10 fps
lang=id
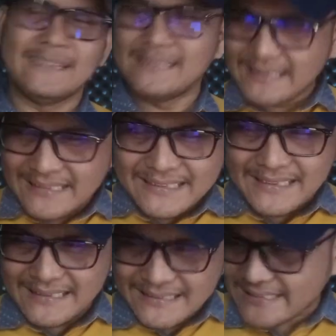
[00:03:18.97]
Jadi
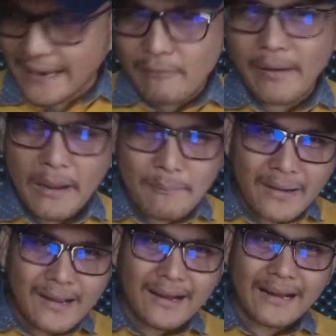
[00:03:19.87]
si cewek
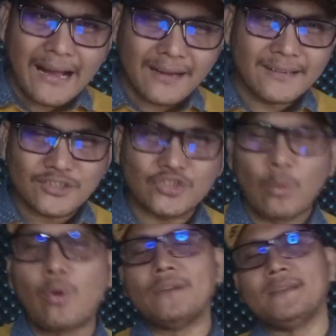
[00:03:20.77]
mengekang
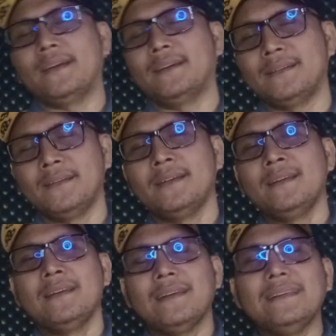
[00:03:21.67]
cowoknya.
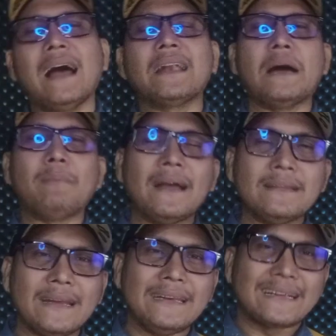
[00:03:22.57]
Yang
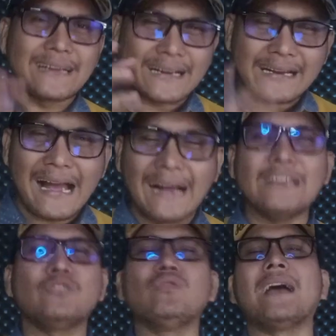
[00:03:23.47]
namanya dikekang
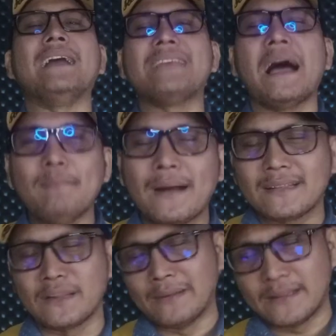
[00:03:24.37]
itu nggak
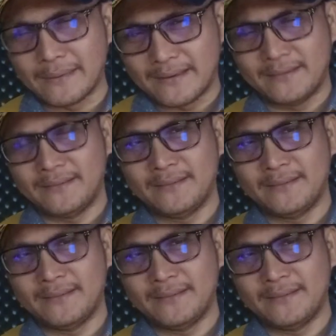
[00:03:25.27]
nyaman teman-teman.